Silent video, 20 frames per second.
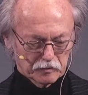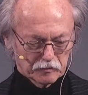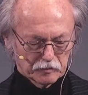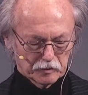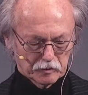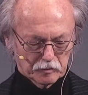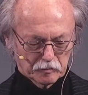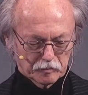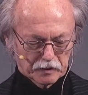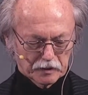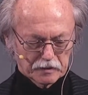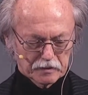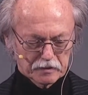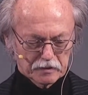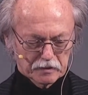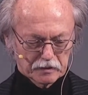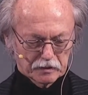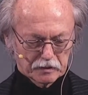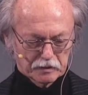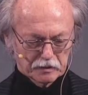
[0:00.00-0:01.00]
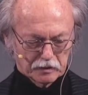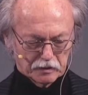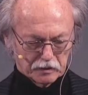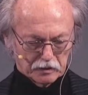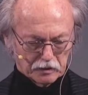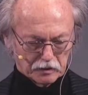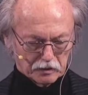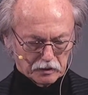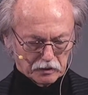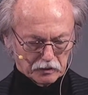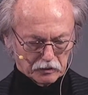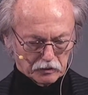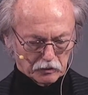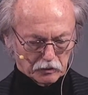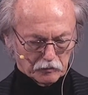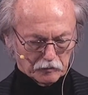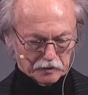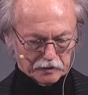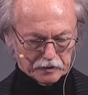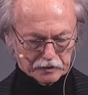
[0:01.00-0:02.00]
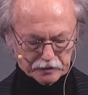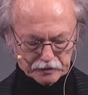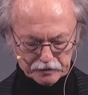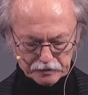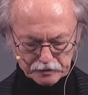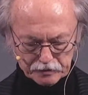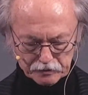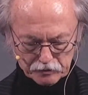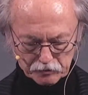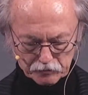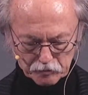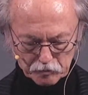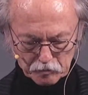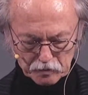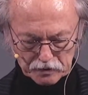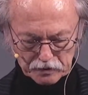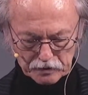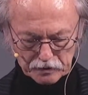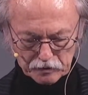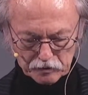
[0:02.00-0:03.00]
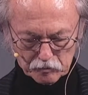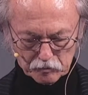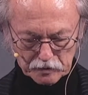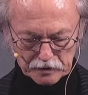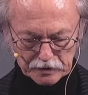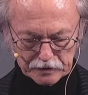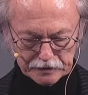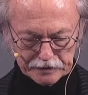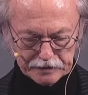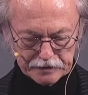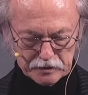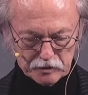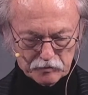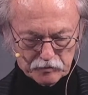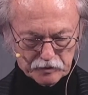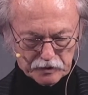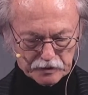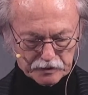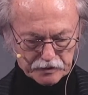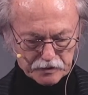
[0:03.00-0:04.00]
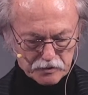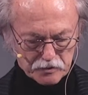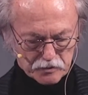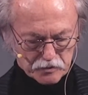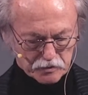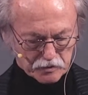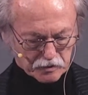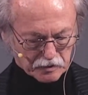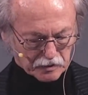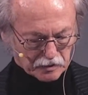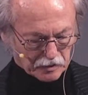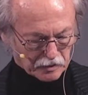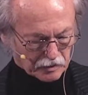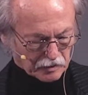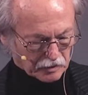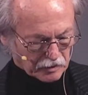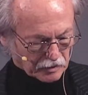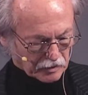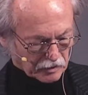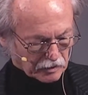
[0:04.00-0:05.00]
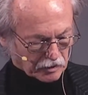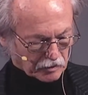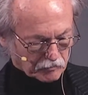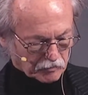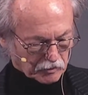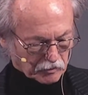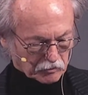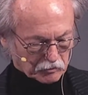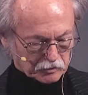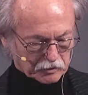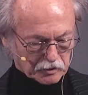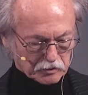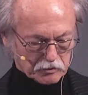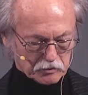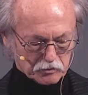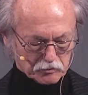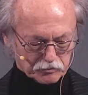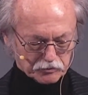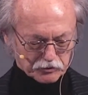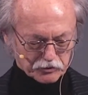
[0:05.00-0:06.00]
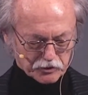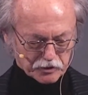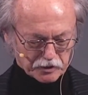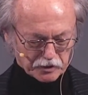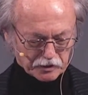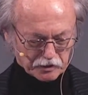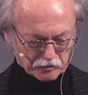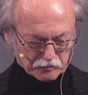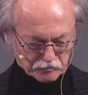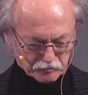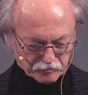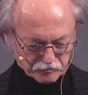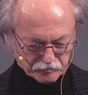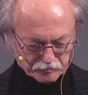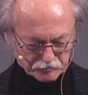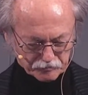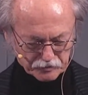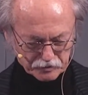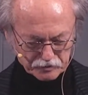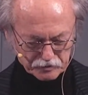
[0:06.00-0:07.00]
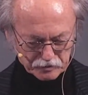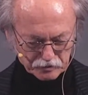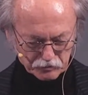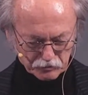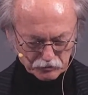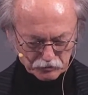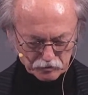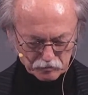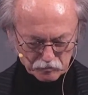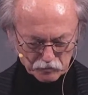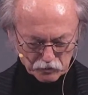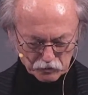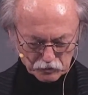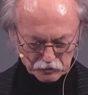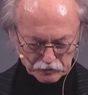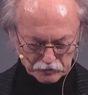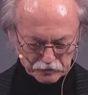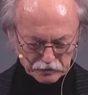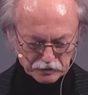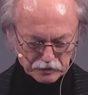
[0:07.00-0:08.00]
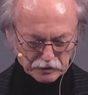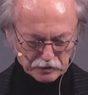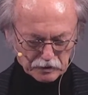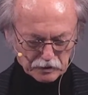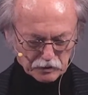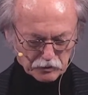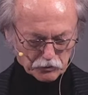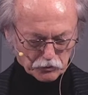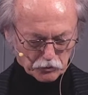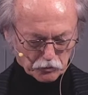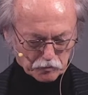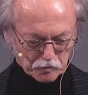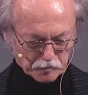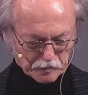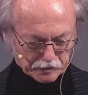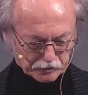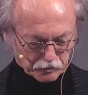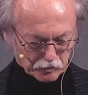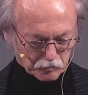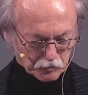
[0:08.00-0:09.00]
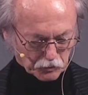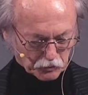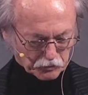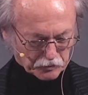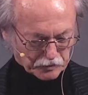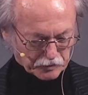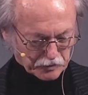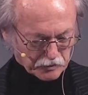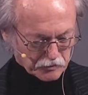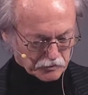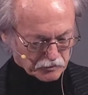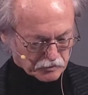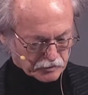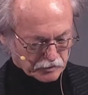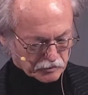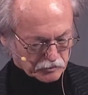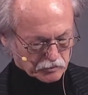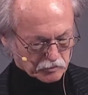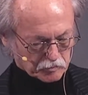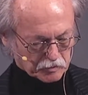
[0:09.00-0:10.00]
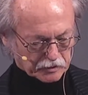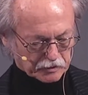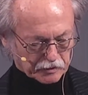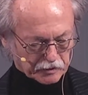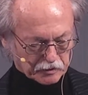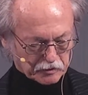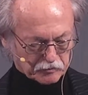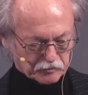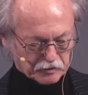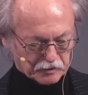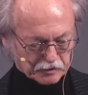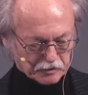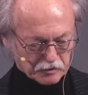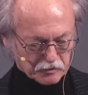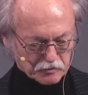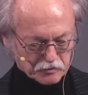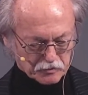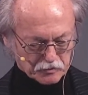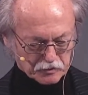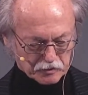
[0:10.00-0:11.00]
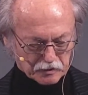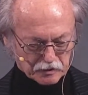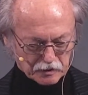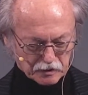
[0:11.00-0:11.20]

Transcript: Wir preisen dich und wir danken dir und wir bitten dich um deine Hilfe, Herr Jesus, einfach auch das zu verstehen, was ich heute Morgen rüberbringen möchte, Herr Jesus, das zu begreifen, Herr Jesus.